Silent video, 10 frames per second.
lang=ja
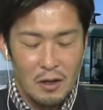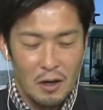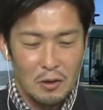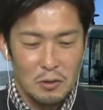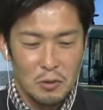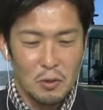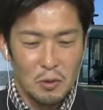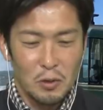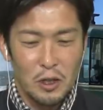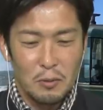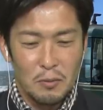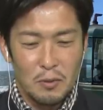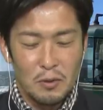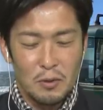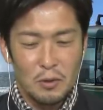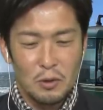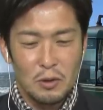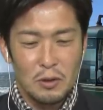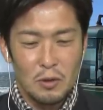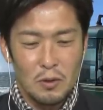ああそう大阪すごい
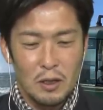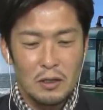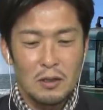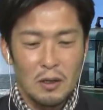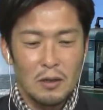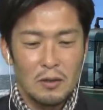どっか行った